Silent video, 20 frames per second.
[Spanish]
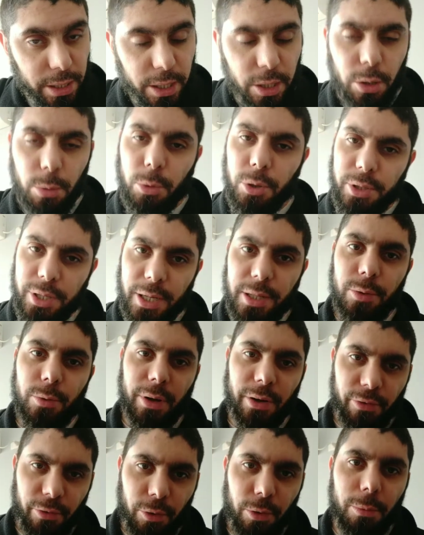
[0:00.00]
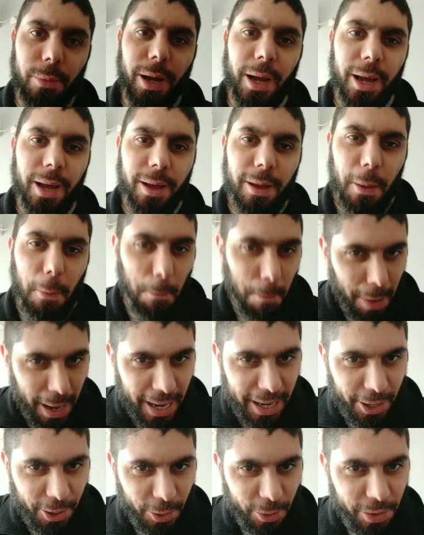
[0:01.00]
Quiero mostrarte una forma más
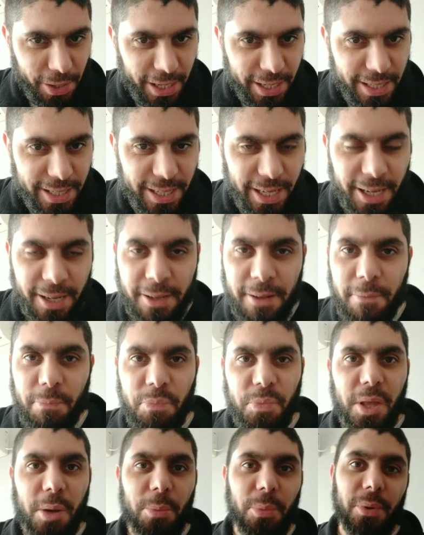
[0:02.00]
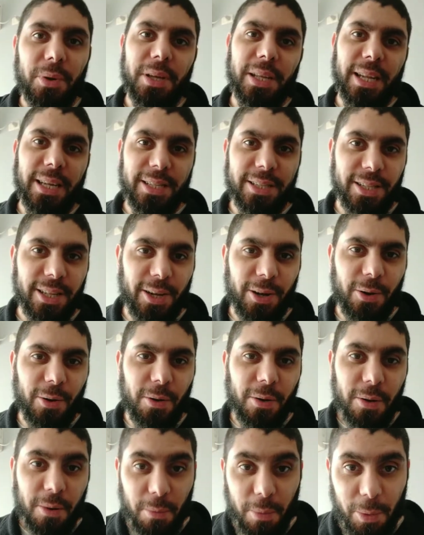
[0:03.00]
correcta de poder hacerlo.
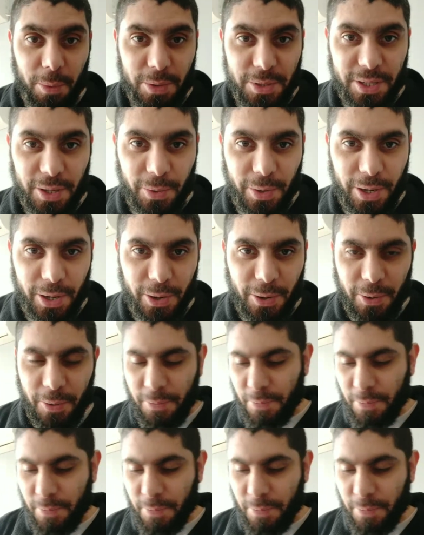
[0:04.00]
Vamos a verlo.